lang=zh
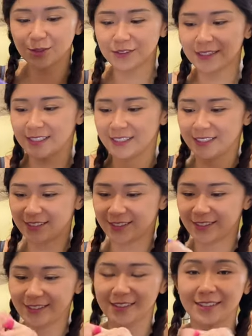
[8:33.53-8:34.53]
东西
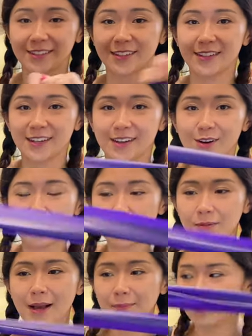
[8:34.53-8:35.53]
是
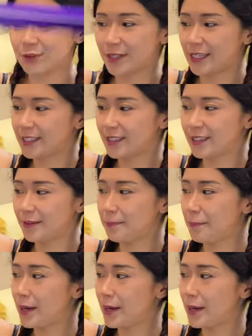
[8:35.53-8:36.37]
warm up 用的一个